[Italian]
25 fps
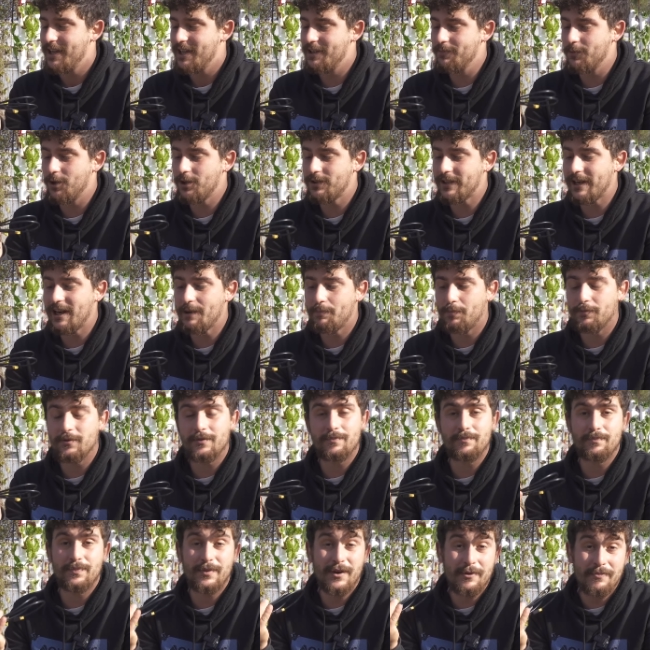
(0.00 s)
in modo tale
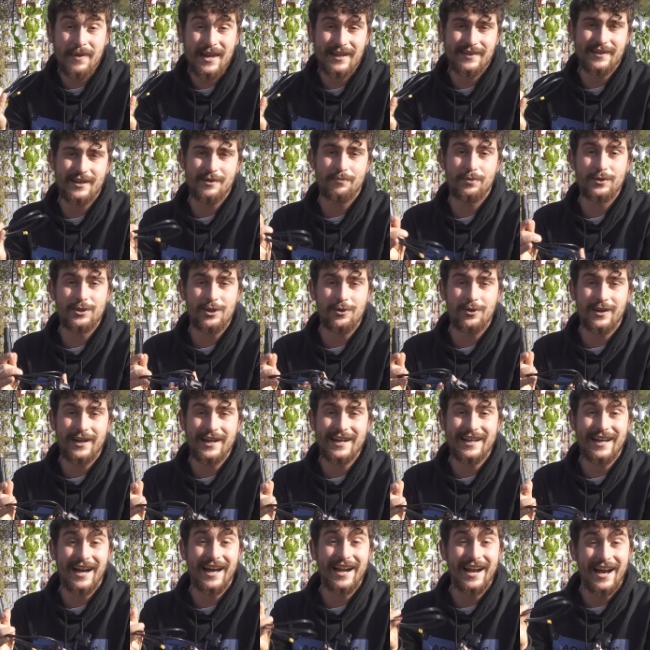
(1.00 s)
da permettere di poterlo
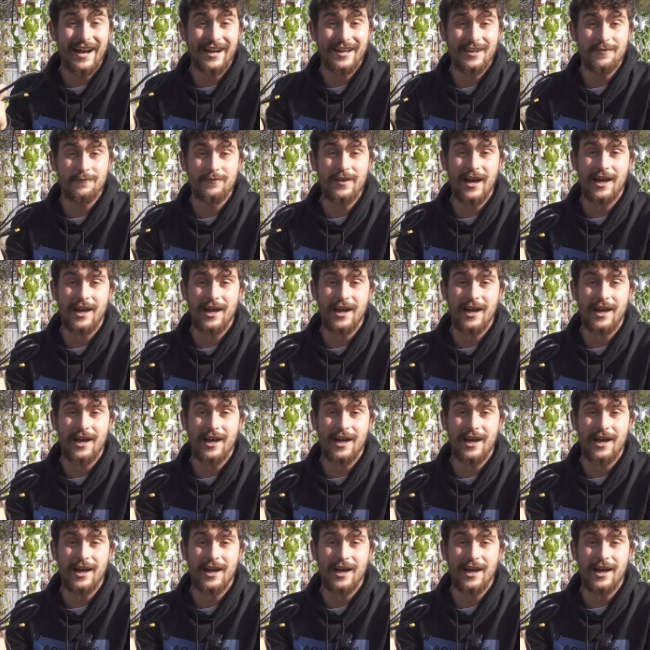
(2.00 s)
caricare anche in